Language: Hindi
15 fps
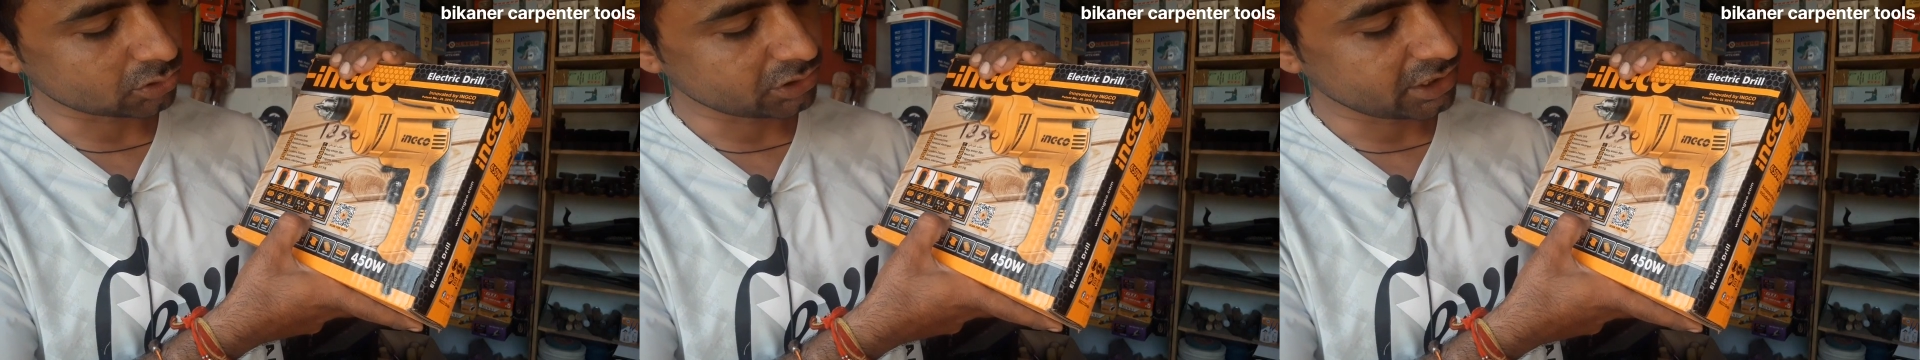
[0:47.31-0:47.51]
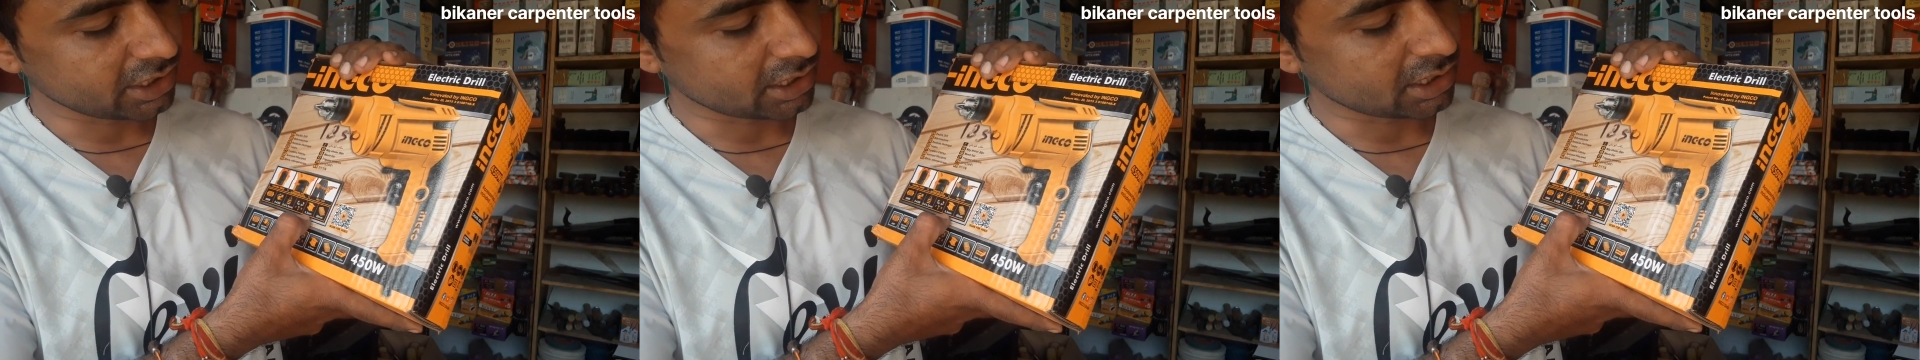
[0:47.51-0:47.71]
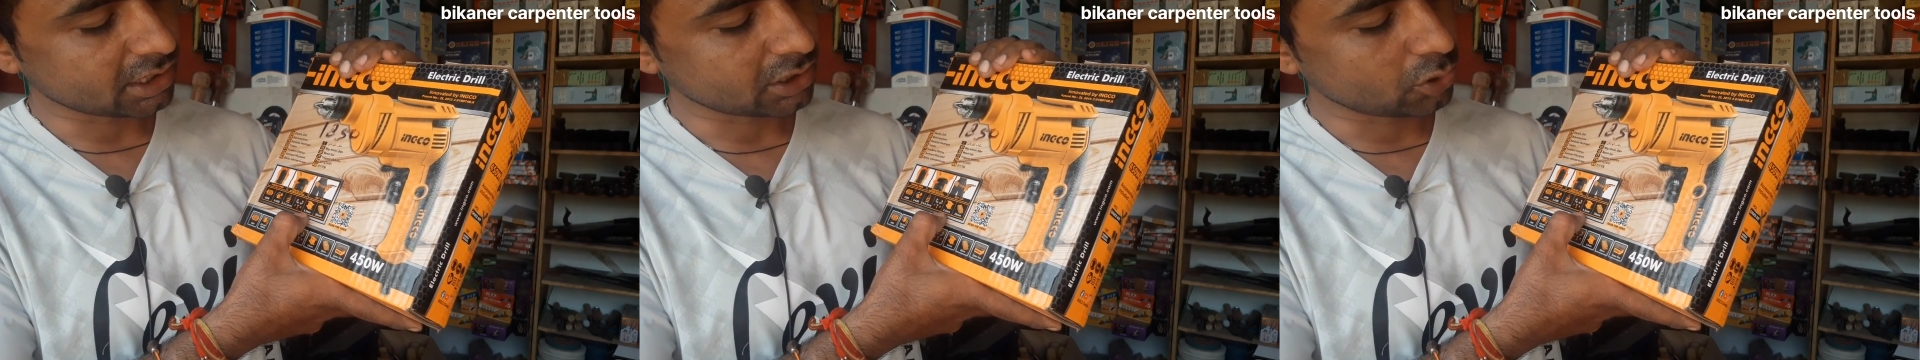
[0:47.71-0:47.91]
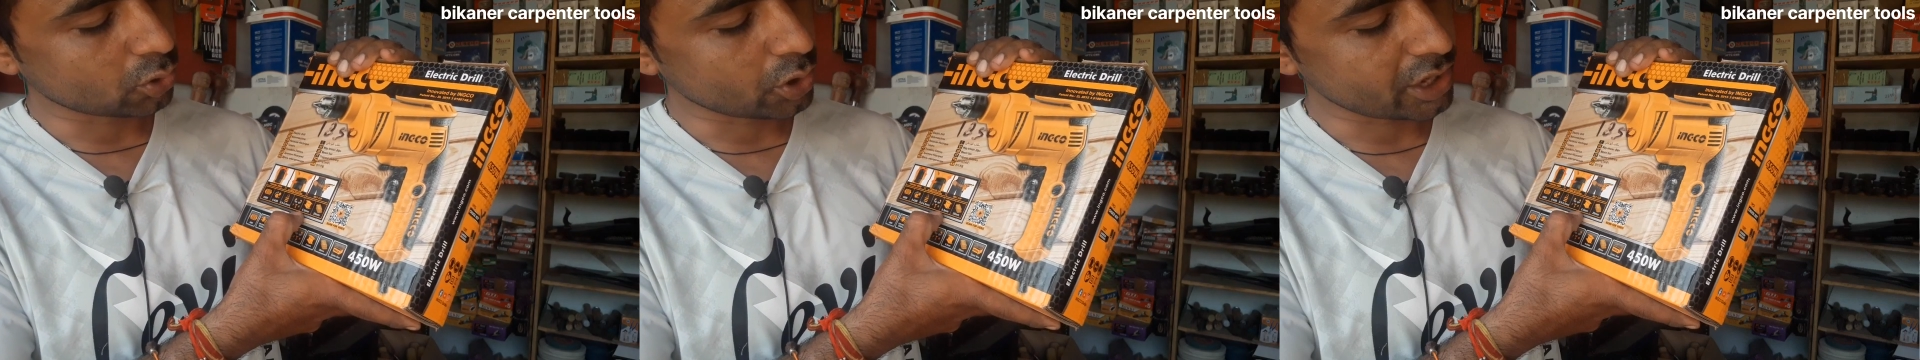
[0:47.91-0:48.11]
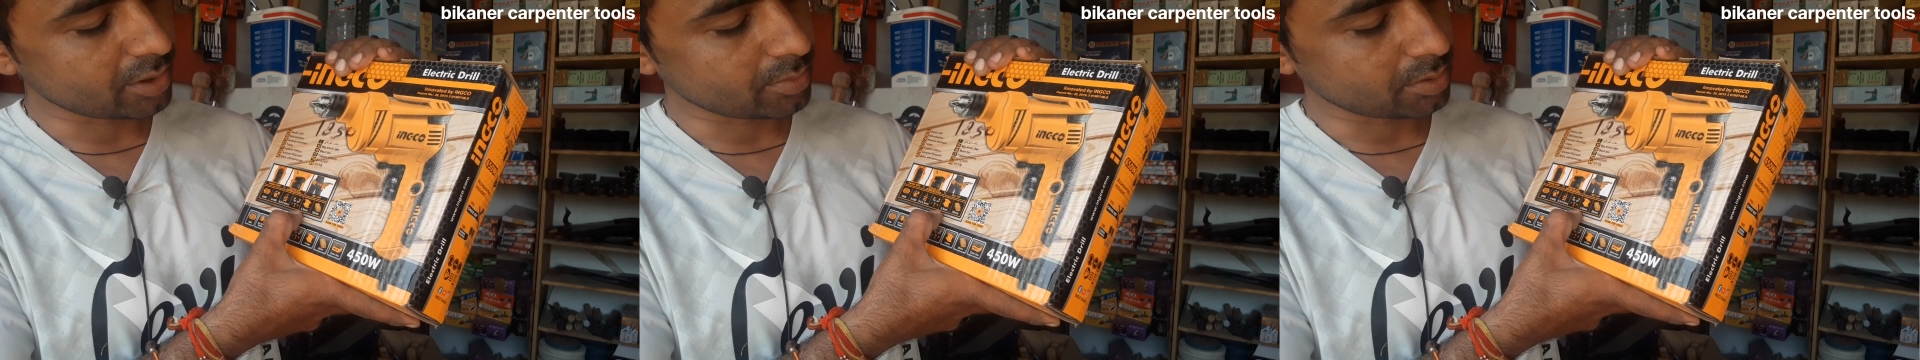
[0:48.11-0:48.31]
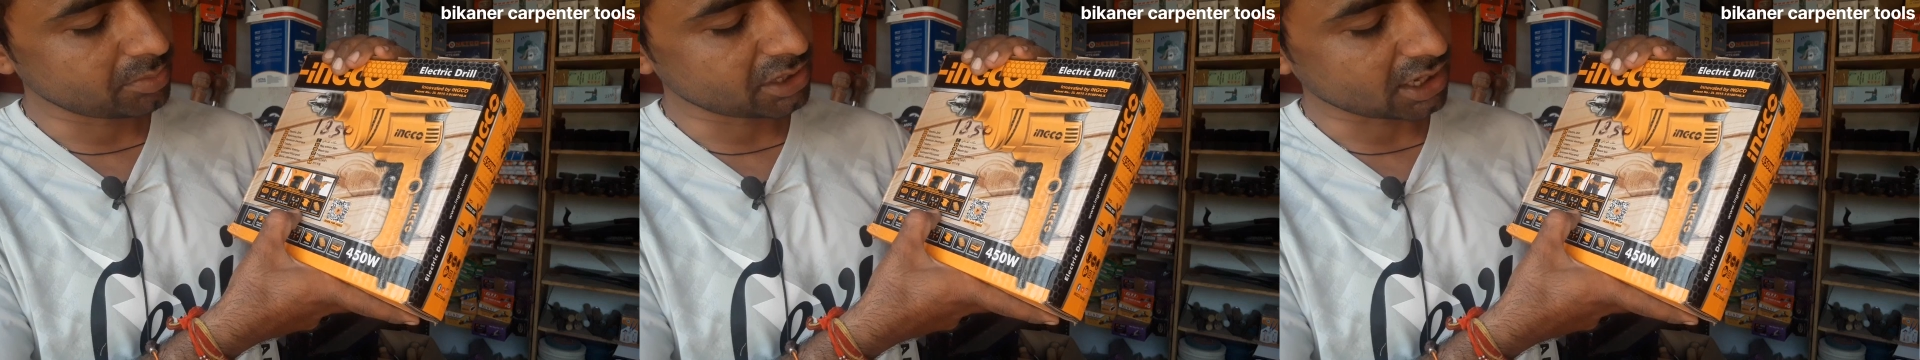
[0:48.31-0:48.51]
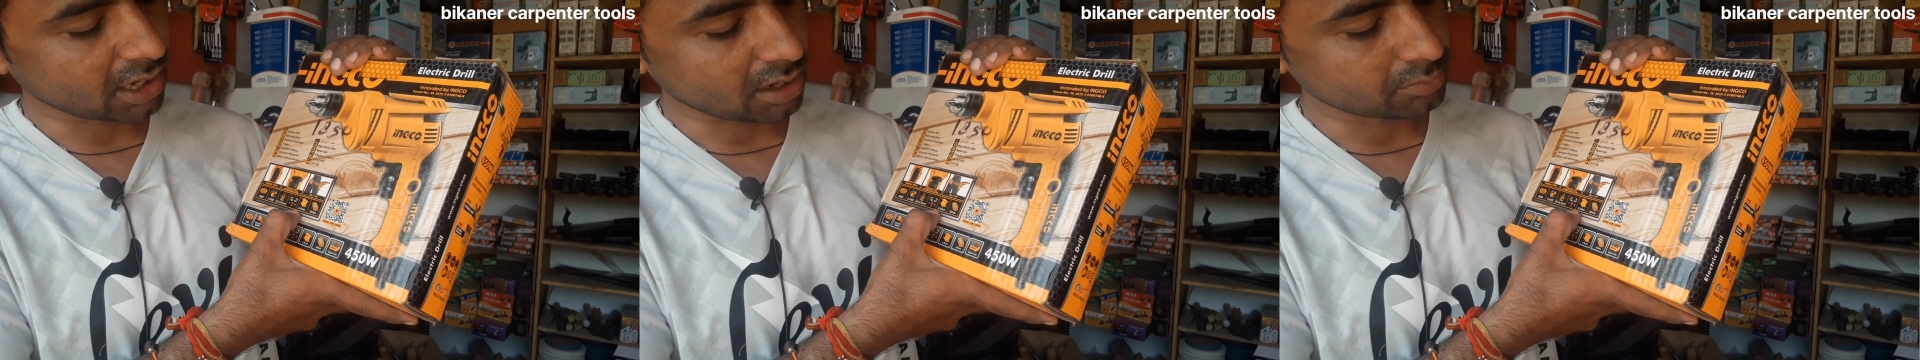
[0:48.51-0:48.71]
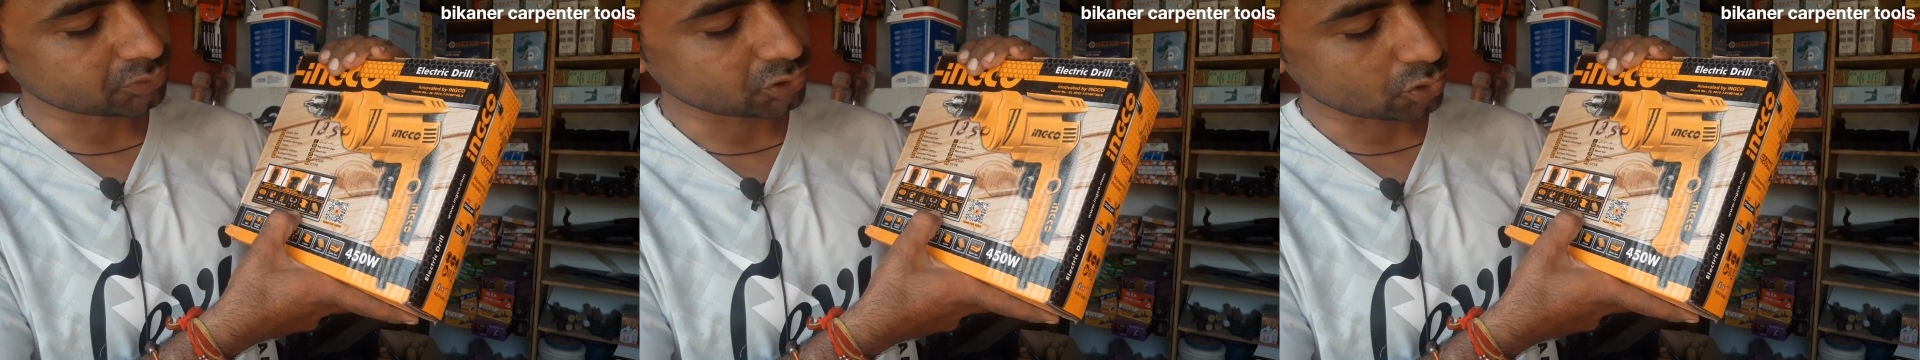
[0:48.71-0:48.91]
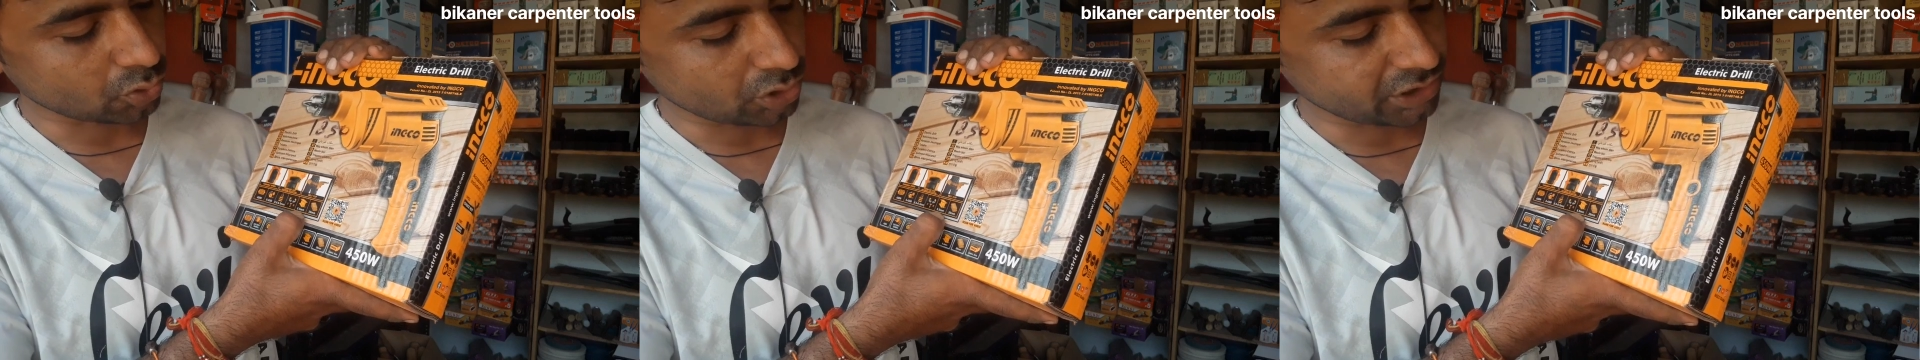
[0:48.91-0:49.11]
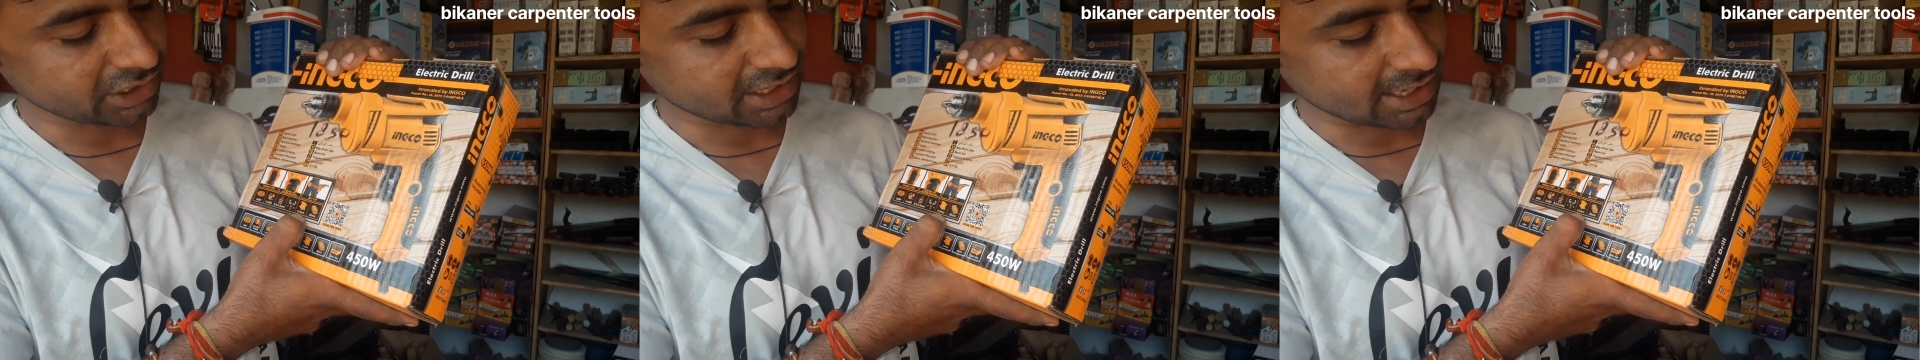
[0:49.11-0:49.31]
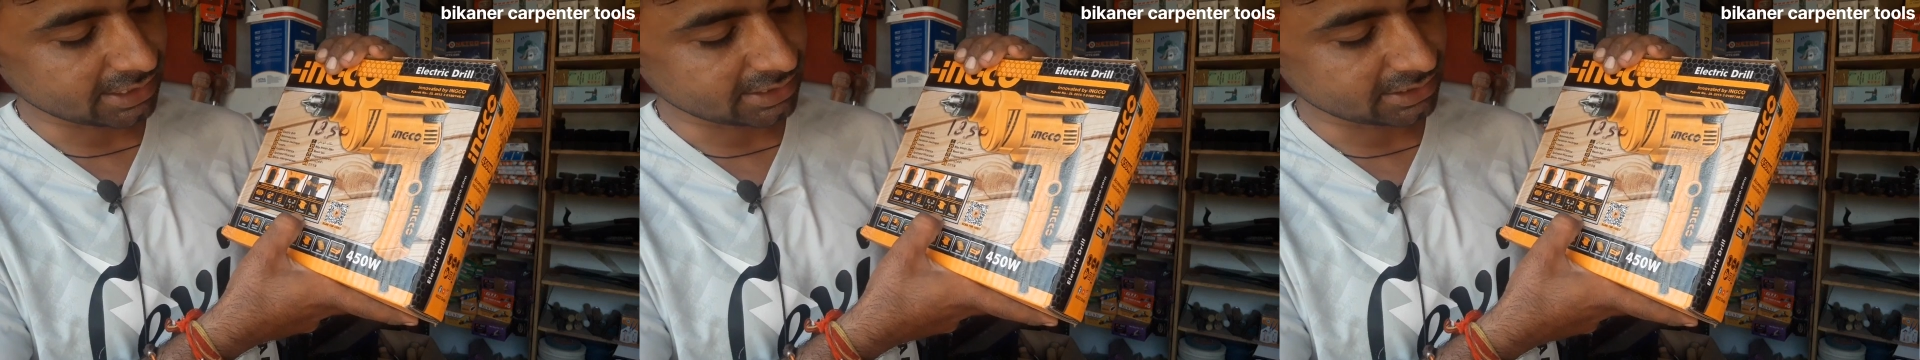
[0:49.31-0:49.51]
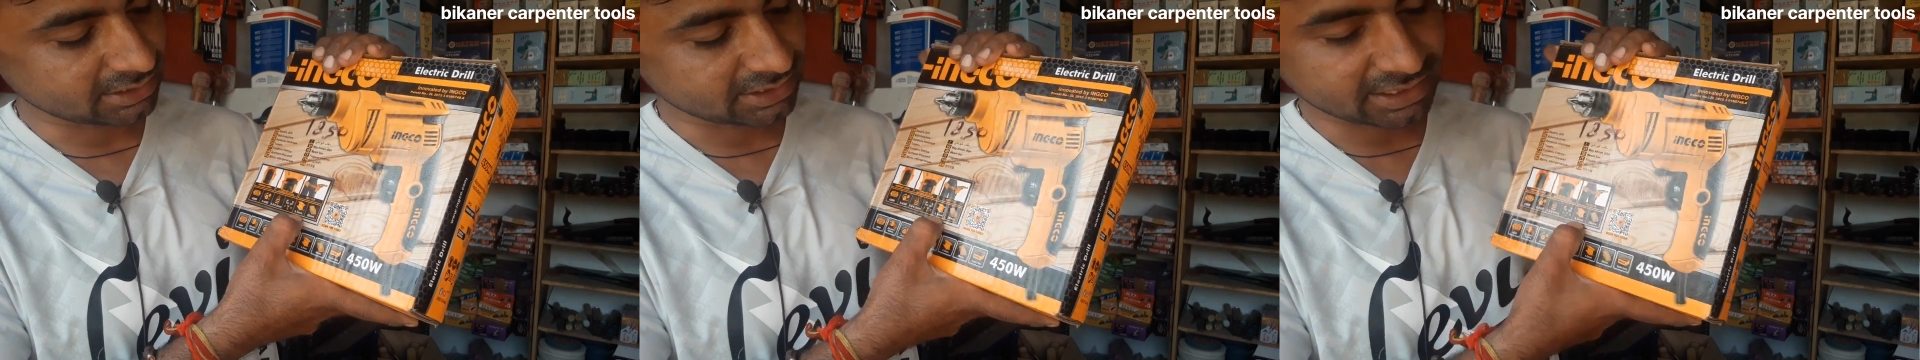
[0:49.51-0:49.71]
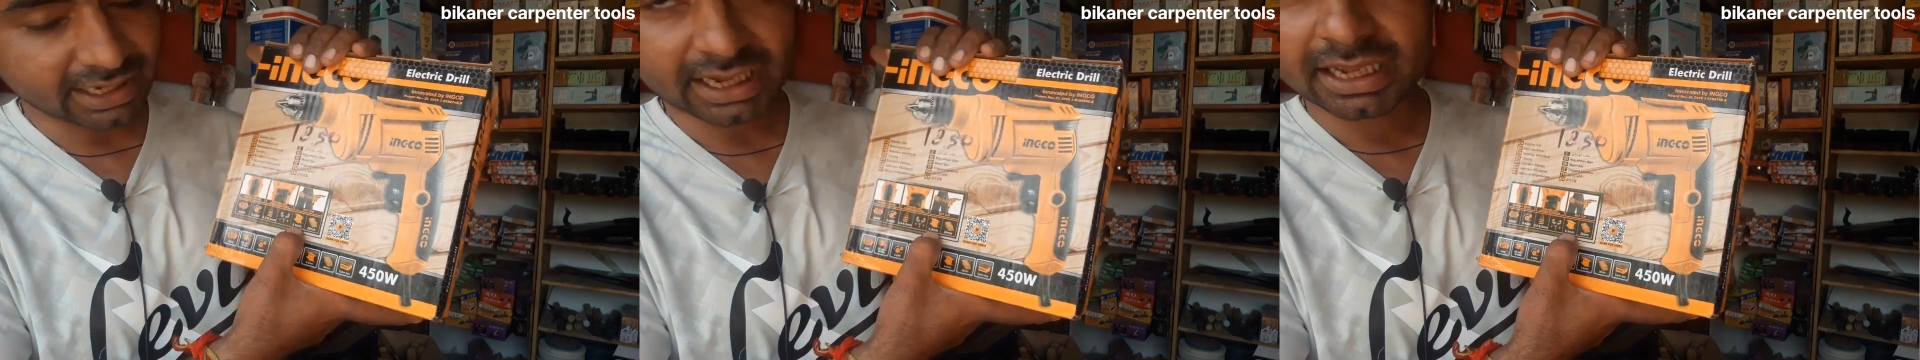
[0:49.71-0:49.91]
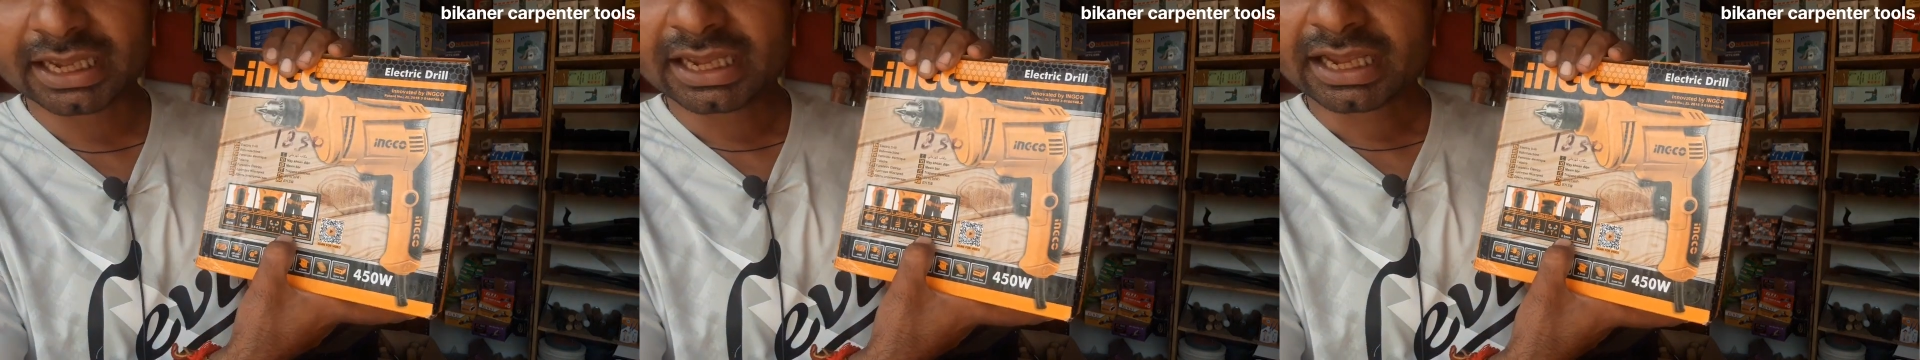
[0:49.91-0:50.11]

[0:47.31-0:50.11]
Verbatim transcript: तो ये लोहे में भी आराम से होल निकाल देती है